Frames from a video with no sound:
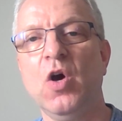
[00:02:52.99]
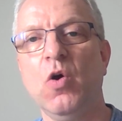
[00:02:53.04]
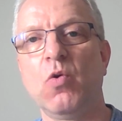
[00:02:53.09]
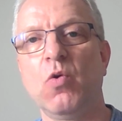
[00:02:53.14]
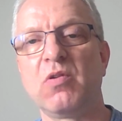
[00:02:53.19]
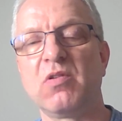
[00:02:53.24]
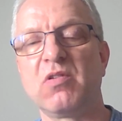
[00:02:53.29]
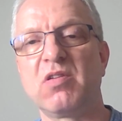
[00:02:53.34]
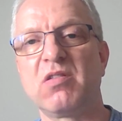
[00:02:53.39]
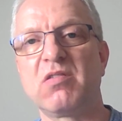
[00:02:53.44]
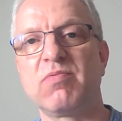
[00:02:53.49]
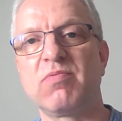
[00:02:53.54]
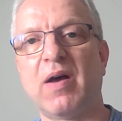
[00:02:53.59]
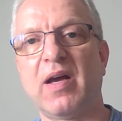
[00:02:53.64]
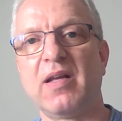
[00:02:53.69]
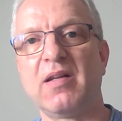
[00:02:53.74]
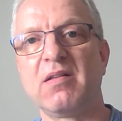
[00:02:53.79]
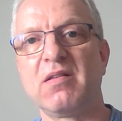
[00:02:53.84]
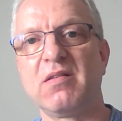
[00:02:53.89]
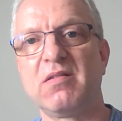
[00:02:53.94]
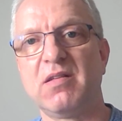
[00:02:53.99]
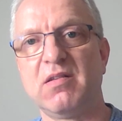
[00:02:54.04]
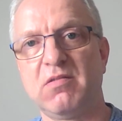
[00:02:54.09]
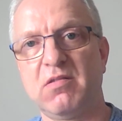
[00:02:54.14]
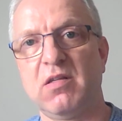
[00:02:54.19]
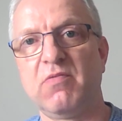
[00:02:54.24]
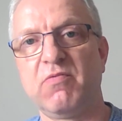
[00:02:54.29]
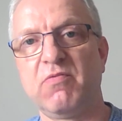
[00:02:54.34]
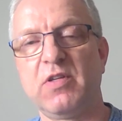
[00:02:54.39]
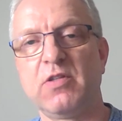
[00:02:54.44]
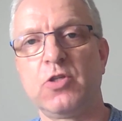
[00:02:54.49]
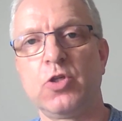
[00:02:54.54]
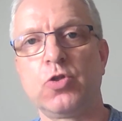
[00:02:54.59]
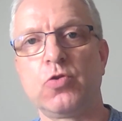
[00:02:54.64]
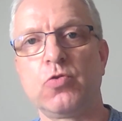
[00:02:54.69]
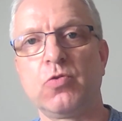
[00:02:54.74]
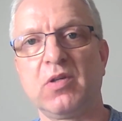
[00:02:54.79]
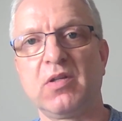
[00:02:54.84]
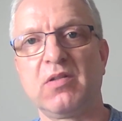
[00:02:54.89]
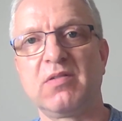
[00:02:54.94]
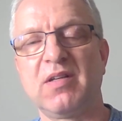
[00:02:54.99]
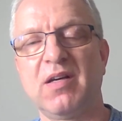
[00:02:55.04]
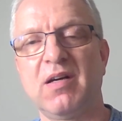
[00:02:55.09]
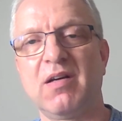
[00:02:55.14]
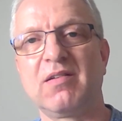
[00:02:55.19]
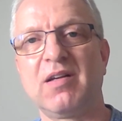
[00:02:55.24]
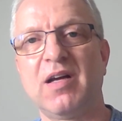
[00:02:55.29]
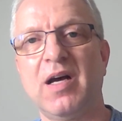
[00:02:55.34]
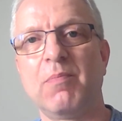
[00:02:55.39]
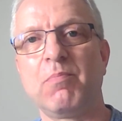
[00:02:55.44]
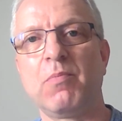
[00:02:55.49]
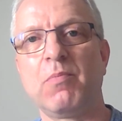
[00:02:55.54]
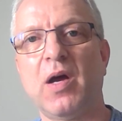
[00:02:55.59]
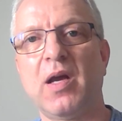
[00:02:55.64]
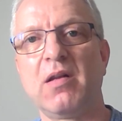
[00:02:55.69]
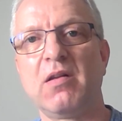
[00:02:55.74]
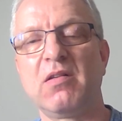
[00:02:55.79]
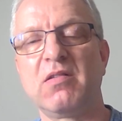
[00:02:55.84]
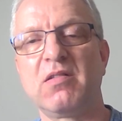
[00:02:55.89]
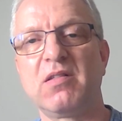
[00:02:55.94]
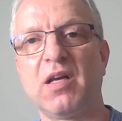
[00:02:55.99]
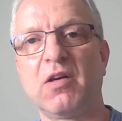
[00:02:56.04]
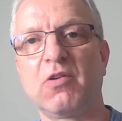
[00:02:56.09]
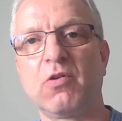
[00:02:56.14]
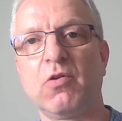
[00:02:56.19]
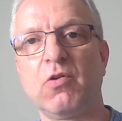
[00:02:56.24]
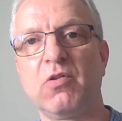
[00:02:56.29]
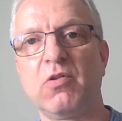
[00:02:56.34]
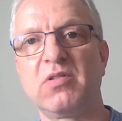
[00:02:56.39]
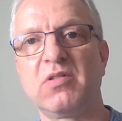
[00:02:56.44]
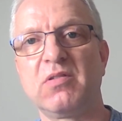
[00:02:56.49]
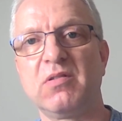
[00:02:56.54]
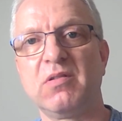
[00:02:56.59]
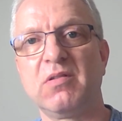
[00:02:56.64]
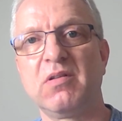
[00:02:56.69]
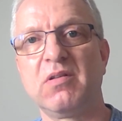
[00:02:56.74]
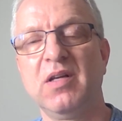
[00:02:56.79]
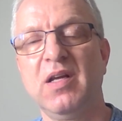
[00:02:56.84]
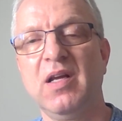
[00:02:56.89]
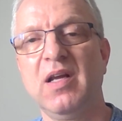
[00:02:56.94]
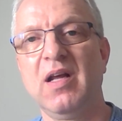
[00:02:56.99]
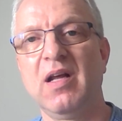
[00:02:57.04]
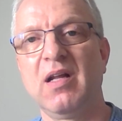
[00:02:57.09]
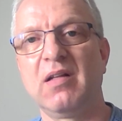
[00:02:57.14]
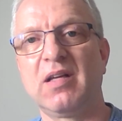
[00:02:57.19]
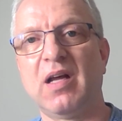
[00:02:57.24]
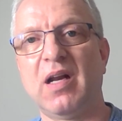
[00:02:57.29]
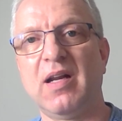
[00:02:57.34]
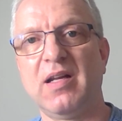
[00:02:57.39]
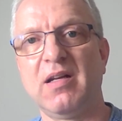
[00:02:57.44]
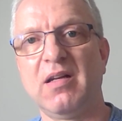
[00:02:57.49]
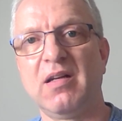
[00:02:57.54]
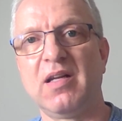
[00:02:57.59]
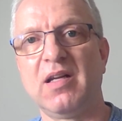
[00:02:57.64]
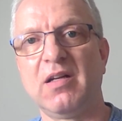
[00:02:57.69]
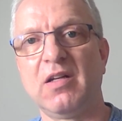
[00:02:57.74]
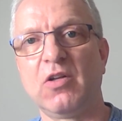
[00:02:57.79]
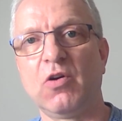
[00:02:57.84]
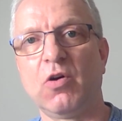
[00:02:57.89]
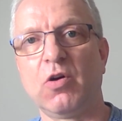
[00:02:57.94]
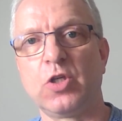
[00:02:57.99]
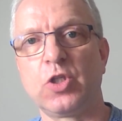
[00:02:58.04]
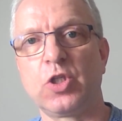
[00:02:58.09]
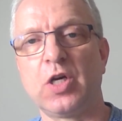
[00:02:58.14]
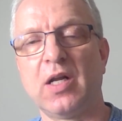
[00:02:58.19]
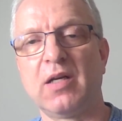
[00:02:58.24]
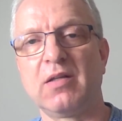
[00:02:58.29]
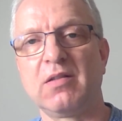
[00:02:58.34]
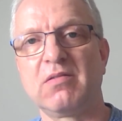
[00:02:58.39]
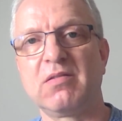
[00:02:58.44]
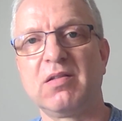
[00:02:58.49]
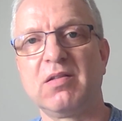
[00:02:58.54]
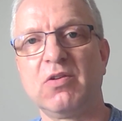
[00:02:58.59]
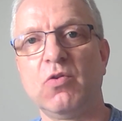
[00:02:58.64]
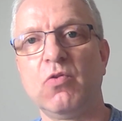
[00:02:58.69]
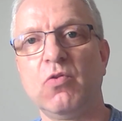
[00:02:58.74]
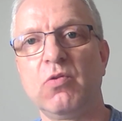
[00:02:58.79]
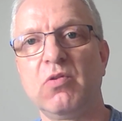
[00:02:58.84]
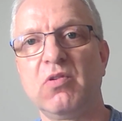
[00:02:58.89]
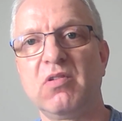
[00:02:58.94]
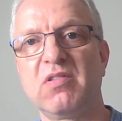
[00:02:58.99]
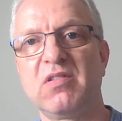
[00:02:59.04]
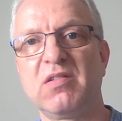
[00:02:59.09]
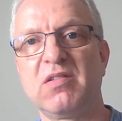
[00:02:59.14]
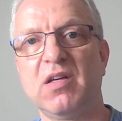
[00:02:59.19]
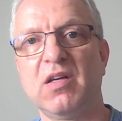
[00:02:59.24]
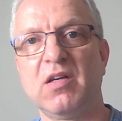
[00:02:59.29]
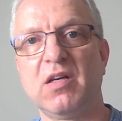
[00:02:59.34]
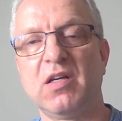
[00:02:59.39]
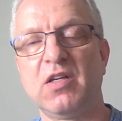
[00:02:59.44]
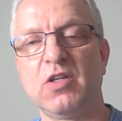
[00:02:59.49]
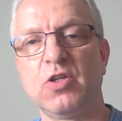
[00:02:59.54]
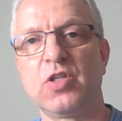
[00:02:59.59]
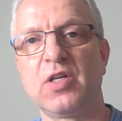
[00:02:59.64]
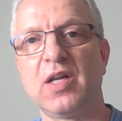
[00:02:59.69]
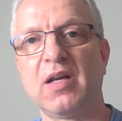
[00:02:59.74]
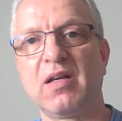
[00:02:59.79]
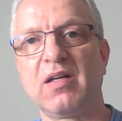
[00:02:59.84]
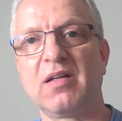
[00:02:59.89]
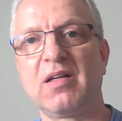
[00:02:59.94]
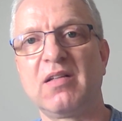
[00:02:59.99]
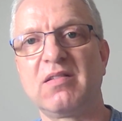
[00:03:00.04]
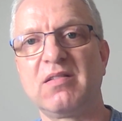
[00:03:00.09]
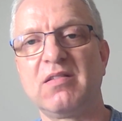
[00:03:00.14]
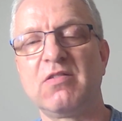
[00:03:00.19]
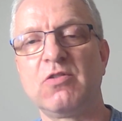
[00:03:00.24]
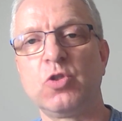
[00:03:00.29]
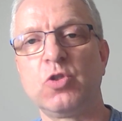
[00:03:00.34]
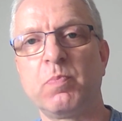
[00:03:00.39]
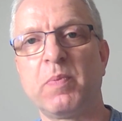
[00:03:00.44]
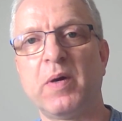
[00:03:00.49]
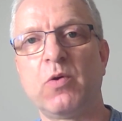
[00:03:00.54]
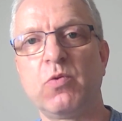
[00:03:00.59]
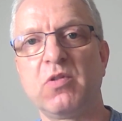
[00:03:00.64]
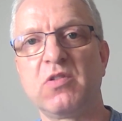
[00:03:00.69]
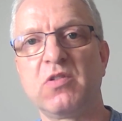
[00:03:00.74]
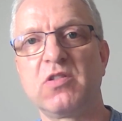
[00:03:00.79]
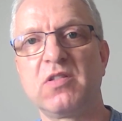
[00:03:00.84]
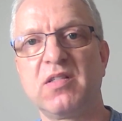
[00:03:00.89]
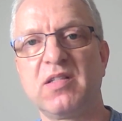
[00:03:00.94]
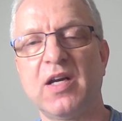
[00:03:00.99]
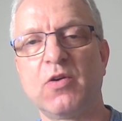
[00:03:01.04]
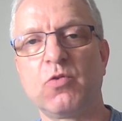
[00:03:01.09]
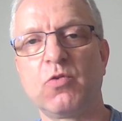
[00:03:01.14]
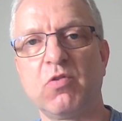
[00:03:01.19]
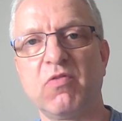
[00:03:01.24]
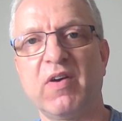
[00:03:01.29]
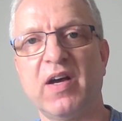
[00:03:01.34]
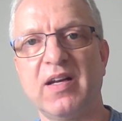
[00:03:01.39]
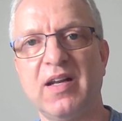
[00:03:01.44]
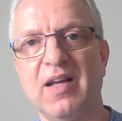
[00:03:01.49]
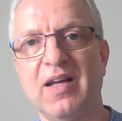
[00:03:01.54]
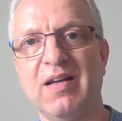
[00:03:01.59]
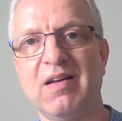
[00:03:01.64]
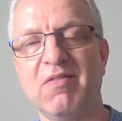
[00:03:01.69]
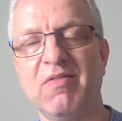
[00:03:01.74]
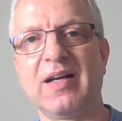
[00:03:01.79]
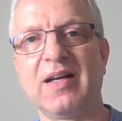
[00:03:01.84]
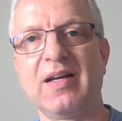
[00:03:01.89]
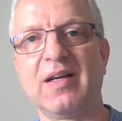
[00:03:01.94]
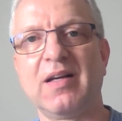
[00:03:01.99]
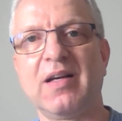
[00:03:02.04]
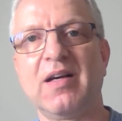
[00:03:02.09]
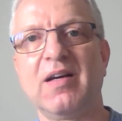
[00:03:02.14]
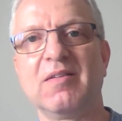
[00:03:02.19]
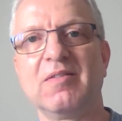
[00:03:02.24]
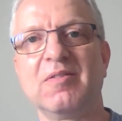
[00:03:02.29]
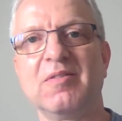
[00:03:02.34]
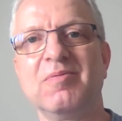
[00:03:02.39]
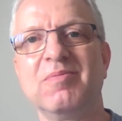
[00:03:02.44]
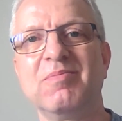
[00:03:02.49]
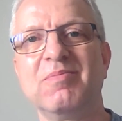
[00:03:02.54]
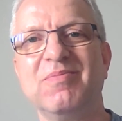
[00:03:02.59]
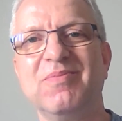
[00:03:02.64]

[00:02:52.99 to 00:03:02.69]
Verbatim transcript: Und zweitens ist sie, wie Sie schon gesagt haben, eines der größten Talente in Deutschland. Und äh, ich denke, dass sie sich bei uns sehr gut weiterentwickeln kann.